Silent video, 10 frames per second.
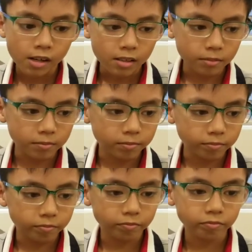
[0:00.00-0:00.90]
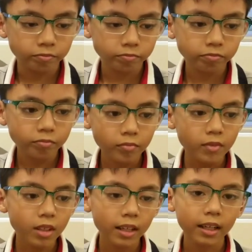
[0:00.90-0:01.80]
um,
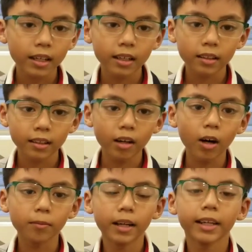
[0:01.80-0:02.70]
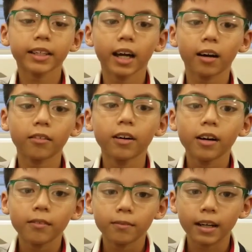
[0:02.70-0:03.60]
ôm lấy nhau
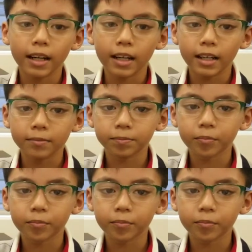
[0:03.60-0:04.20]
và